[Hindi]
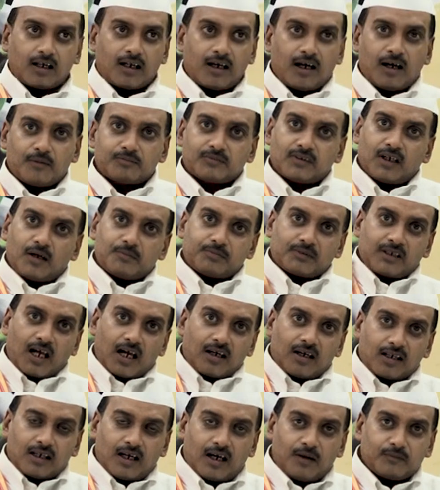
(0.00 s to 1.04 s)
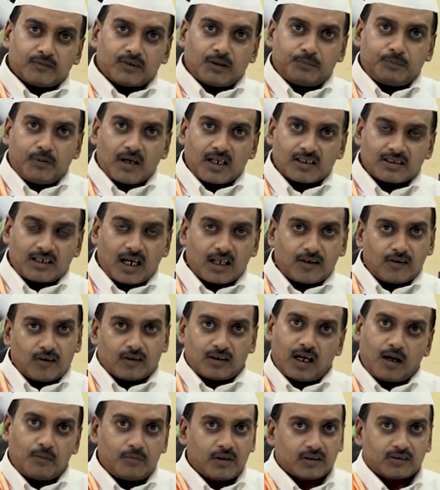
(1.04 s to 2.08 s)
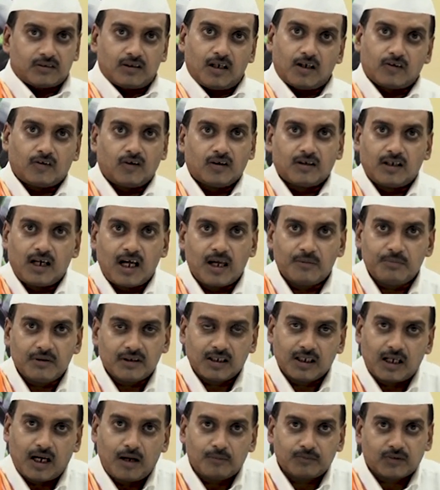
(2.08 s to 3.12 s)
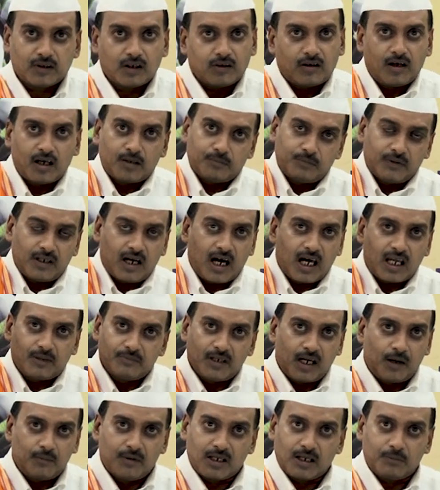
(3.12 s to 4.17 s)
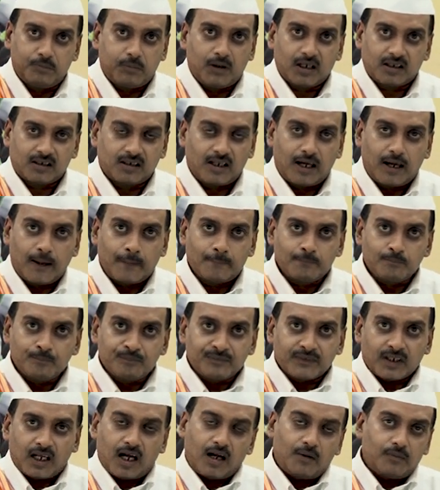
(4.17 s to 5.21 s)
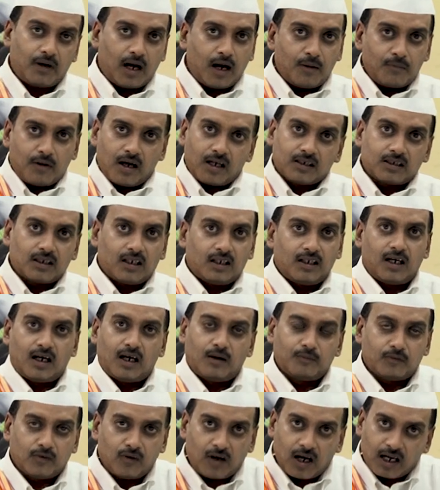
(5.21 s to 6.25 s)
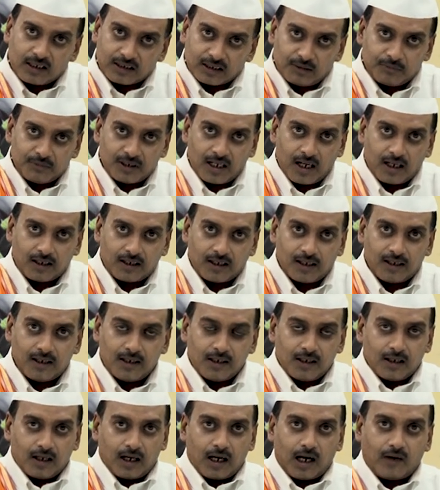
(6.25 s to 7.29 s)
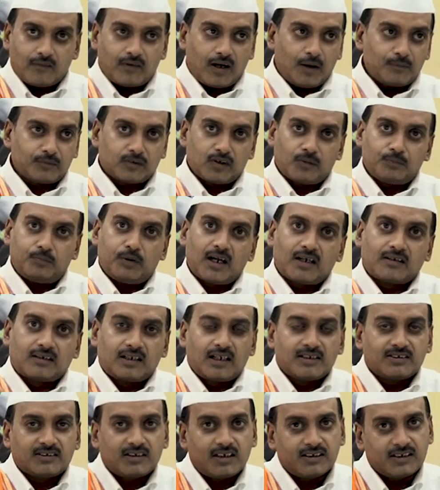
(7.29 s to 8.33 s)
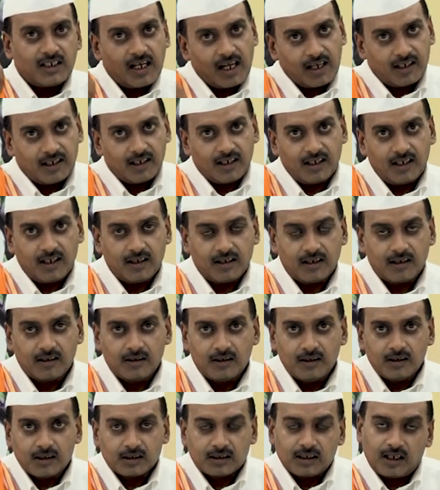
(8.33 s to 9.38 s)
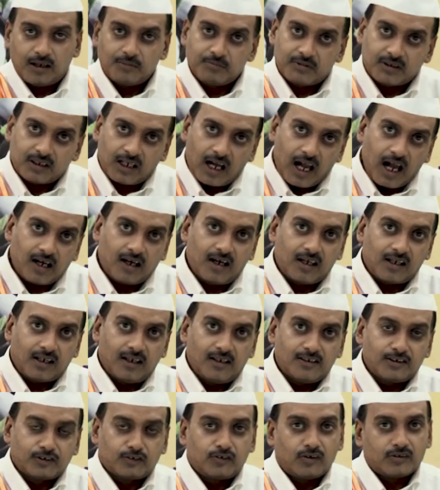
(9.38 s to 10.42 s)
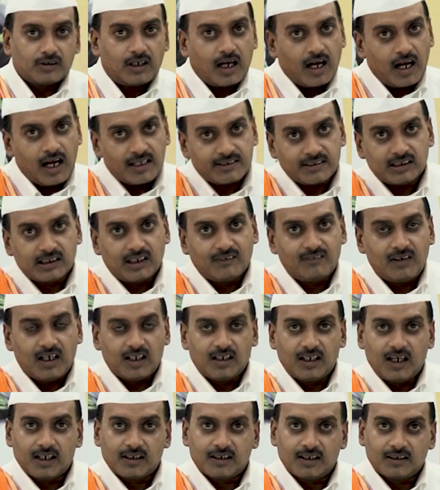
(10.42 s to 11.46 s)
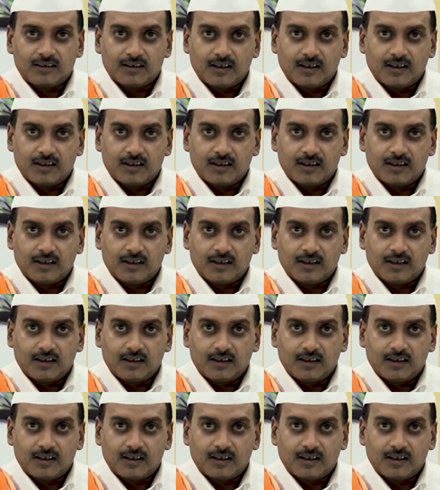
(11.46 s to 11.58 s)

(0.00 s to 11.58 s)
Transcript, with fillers: अरे हम तो अब क्या करें हम तो परेशान हो गए हमारा तो यहाँ कोई है भी नहीं हम तो घर बिहार में हमारा पटना हम अकेले हम गुवाहाटी में आ गए अब हम तो बड़ा टेंशन आ गए हैं कि हम क्या करें इनको कहाँ से दवाई ला के